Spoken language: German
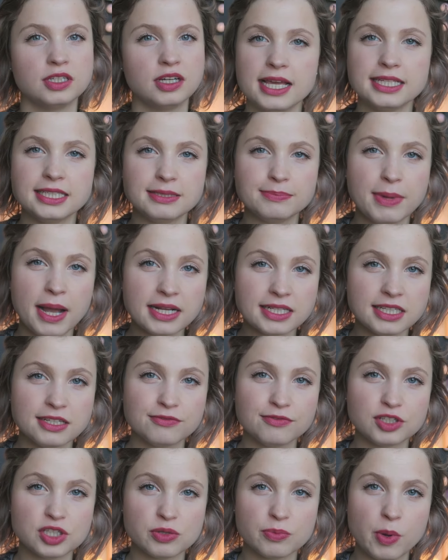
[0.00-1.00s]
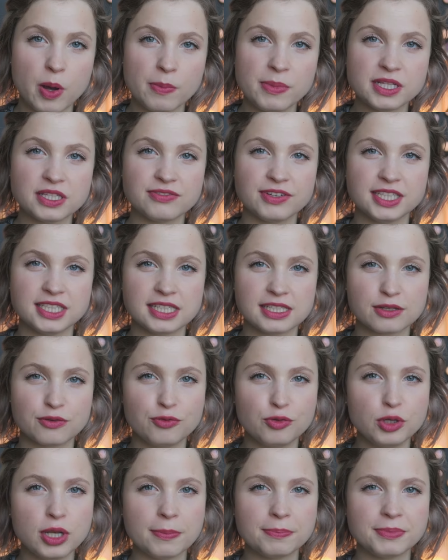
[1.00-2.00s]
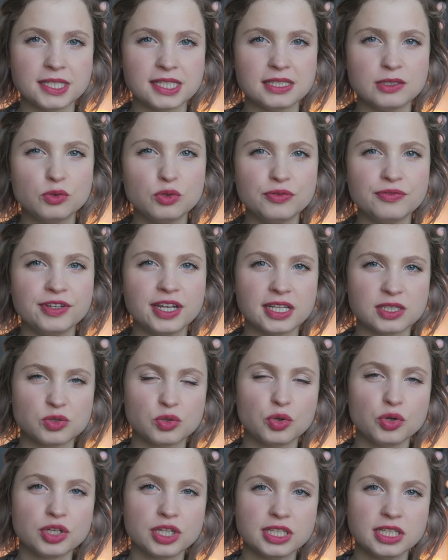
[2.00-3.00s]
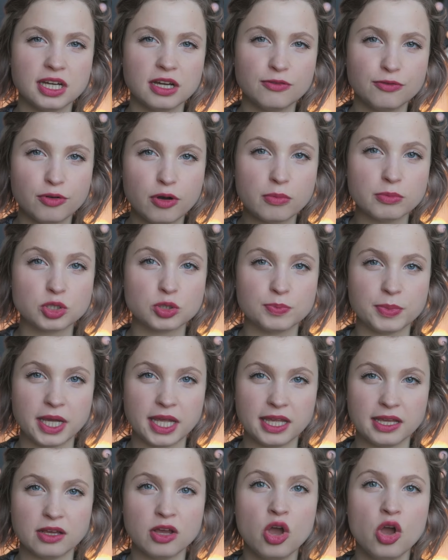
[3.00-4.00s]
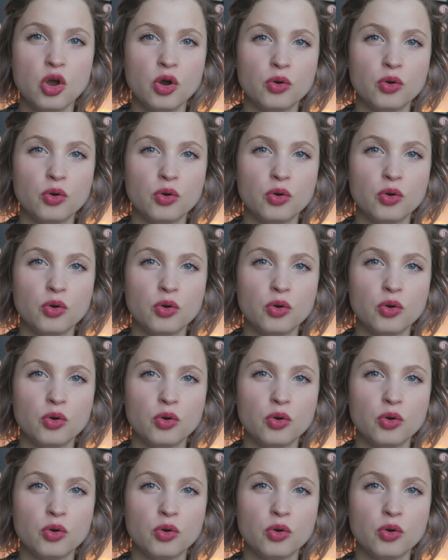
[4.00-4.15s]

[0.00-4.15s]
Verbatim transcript: Ich mag die Invisible Invisibles, weil ich das Gefühl habe, dass sie gut wieder zurück in ihre Form springen